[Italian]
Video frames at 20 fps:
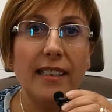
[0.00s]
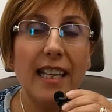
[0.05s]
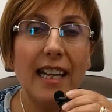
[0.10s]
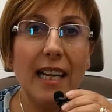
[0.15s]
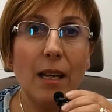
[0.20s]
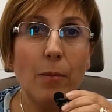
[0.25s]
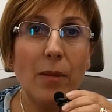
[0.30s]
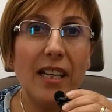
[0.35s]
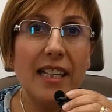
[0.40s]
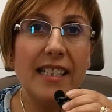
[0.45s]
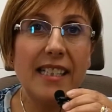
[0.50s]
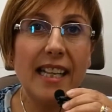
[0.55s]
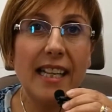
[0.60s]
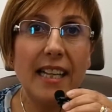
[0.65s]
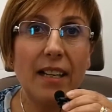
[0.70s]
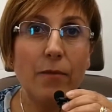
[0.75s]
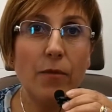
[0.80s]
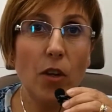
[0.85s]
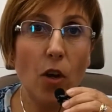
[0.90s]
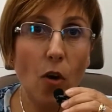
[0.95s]
della
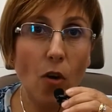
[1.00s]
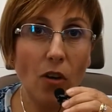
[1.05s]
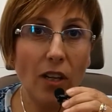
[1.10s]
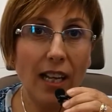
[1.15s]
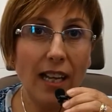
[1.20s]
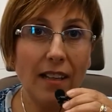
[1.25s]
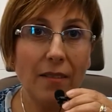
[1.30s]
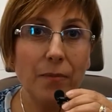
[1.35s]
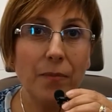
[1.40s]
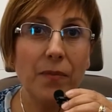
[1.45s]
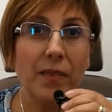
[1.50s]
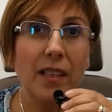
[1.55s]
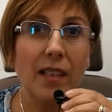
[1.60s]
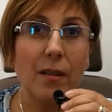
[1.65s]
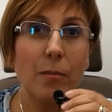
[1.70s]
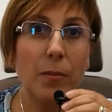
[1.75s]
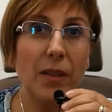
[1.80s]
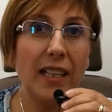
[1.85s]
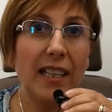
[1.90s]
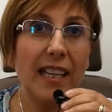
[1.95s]
melenzana viola
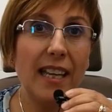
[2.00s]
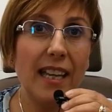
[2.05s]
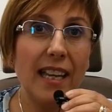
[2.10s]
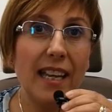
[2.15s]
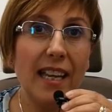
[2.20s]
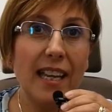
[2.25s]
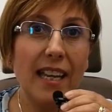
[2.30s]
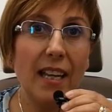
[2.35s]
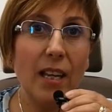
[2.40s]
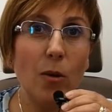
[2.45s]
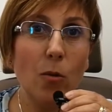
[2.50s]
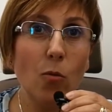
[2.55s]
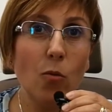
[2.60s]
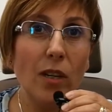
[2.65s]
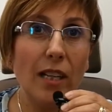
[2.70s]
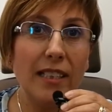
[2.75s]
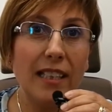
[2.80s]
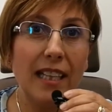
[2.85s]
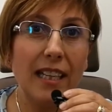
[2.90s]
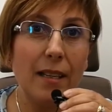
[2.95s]
perché è
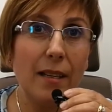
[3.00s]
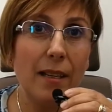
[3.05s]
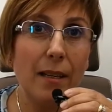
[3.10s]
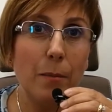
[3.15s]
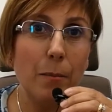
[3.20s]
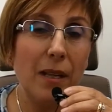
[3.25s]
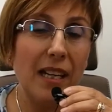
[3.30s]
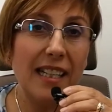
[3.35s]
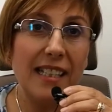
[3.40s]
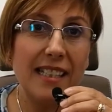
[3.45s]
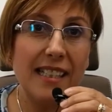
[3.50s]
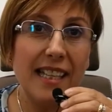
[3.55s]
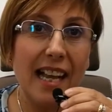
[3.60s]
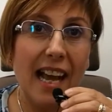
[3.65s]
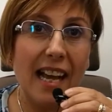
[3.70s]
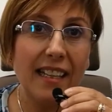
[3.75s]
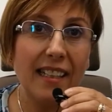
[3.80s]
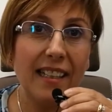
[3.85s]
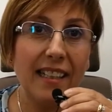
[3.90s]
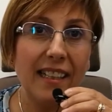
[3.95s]
una delle
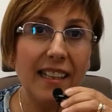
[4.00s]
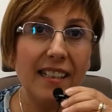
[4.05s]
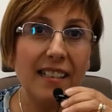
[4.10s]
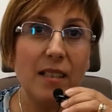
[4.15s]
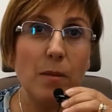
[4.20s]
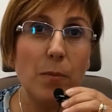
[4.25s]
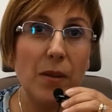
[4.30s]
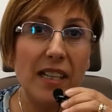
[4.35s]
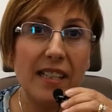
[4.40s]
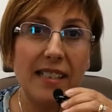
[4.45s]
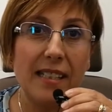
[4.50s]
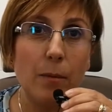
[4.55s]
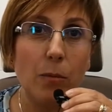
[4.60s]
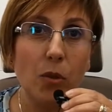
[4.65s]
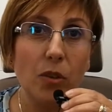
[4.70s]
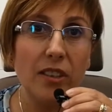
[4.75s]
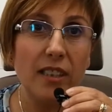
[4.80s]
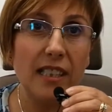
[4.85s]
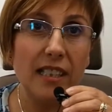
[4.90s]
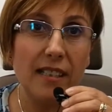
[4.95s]
melenzane che si presta
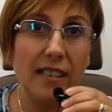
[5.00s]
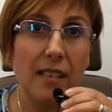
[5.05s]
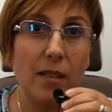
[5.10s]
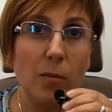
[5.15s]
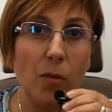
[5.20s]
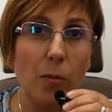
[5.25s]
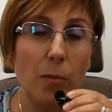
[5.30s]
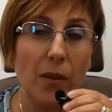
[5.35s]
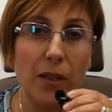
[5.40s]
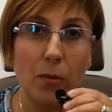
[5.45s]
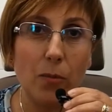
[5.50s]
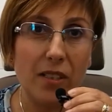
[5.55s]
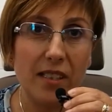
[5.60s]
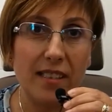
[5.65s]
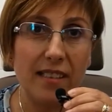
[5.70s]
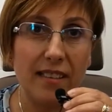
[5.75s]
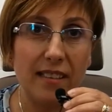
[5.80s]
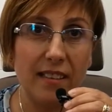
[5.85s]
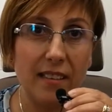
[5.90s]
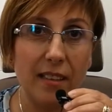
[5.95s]
moltissimo per
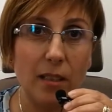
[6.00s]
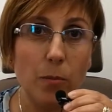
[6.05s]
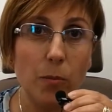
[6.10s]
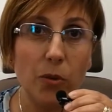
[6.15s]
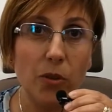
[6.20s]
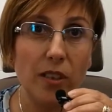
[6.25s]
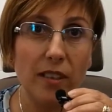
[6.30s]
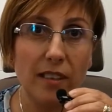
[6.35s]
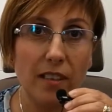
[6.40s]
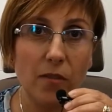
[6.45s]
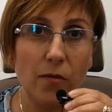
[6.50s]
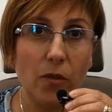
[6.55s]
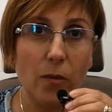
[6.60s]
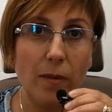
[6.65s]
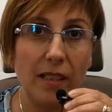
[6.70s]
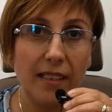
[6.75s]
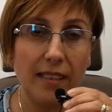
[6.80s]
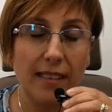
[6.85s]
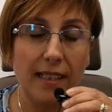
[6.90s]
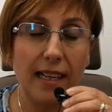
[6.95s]
questi tipi di
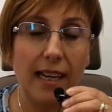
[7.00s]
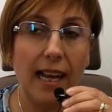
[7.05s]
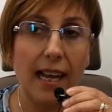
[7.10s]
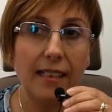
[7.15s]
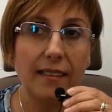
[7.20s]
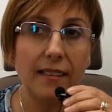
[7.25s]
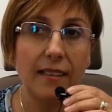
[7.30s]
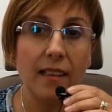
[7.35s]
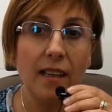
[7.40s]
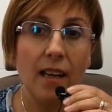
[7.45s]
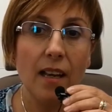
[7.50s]
trasformati salati.